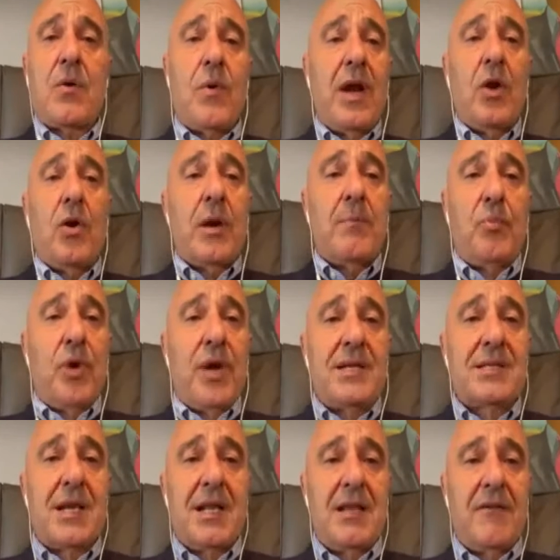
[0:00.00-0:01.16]
a quello che può
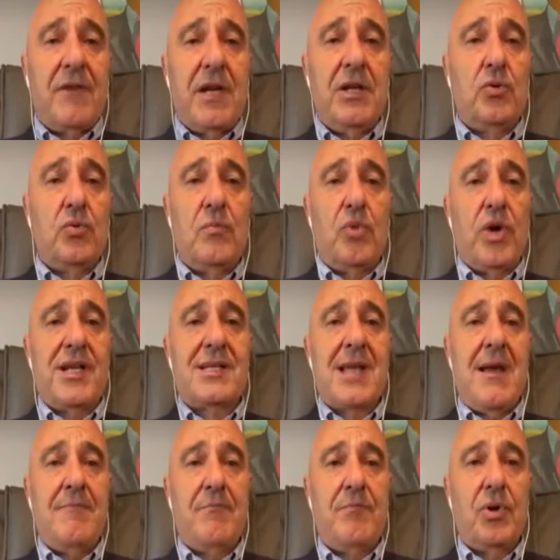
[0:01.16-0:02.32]
essere definito un buon
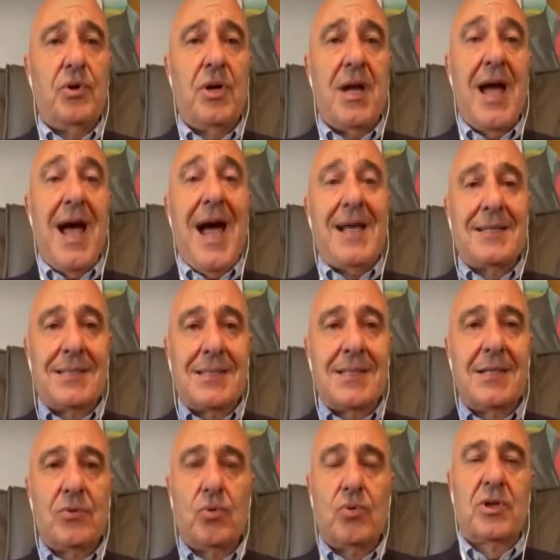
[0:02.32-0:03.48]
esempio, certo.
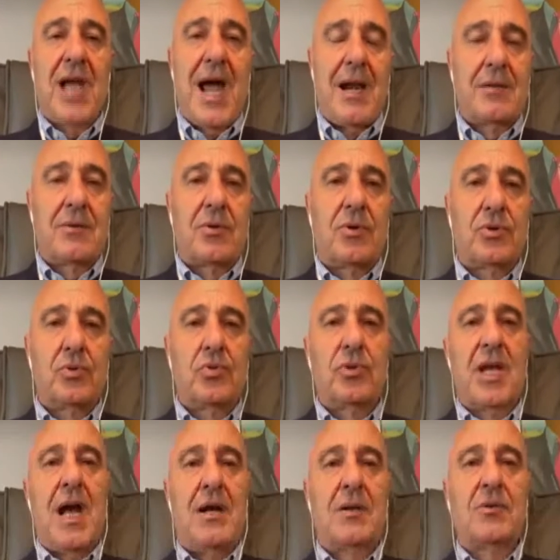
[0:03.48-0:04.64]
anzi tutt'altro,
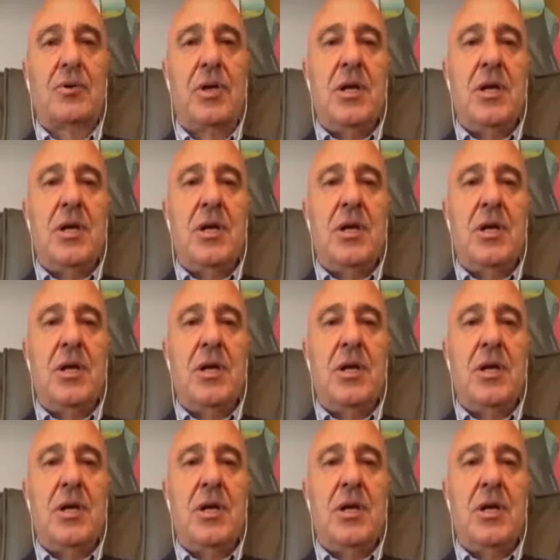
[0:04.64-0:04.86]
tutt'altro.